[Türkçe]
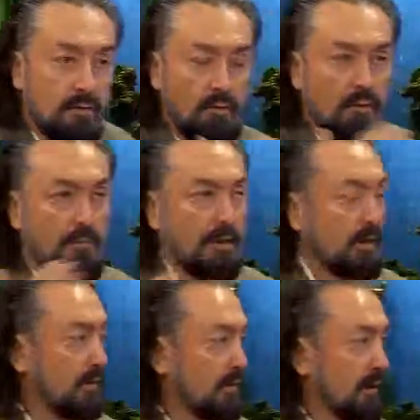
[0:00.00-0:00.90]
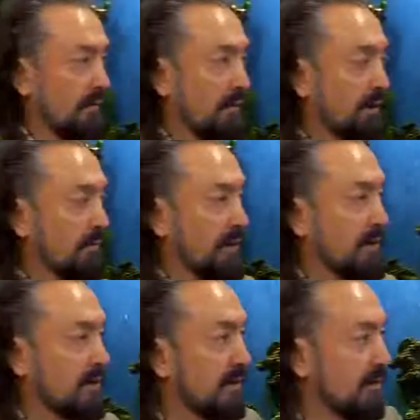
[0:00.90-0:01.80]
Şimdi ona bakan avamdan bir
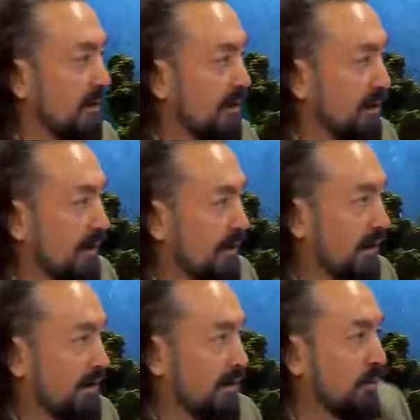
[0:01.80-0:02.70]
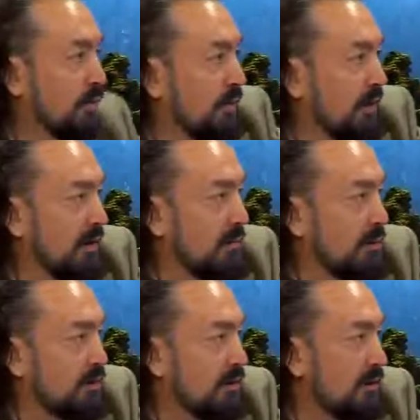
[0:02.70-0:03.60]
insan ya der bu
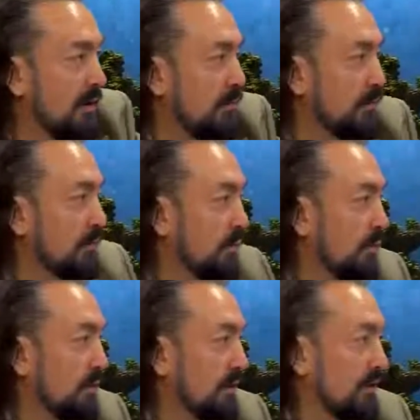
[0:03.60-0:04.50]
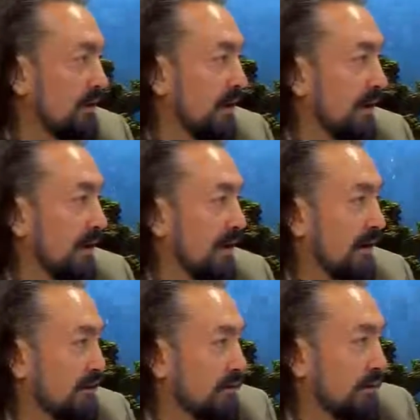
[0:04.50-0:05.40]
kolaylığın peşinde, bu zorluğun peşinde.
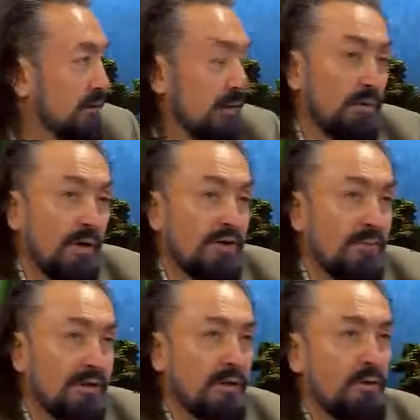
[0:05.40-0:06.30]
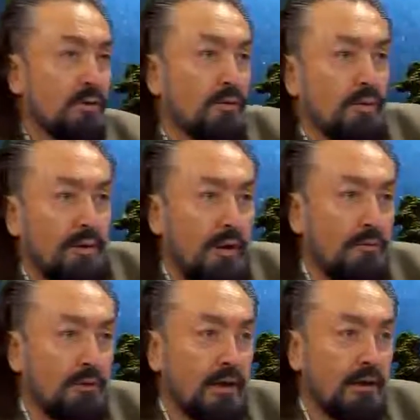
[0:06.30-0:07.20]
Zorluktan bu kaçınmadığına göre doğru
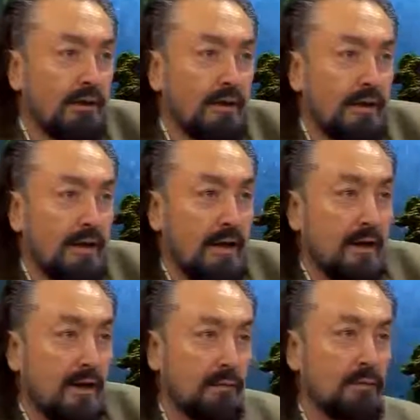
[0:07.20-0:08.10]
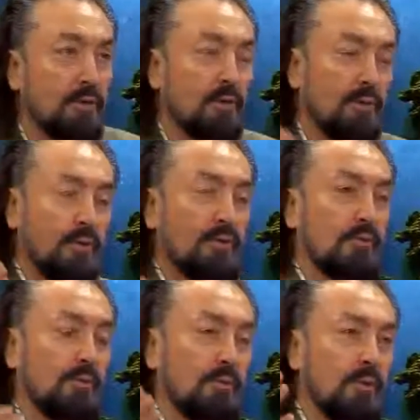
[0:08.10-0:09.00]
olan bu der. Evet. Halbuki
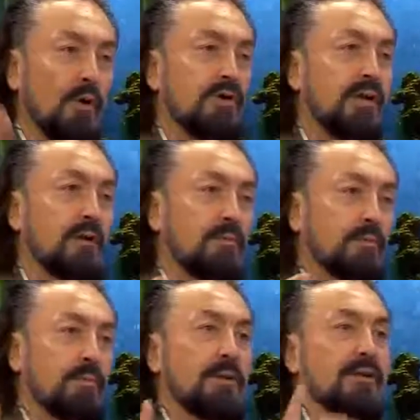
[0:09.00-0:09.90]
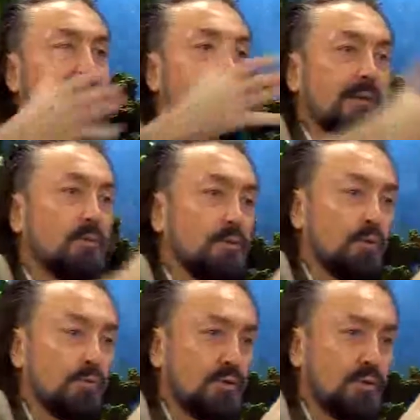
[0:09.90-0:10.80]
onu boğacak bir sistem
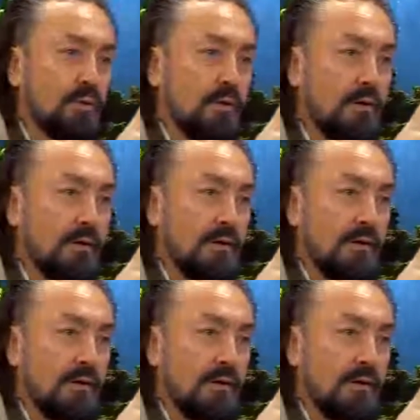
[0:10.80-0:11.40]
kurmuştur o.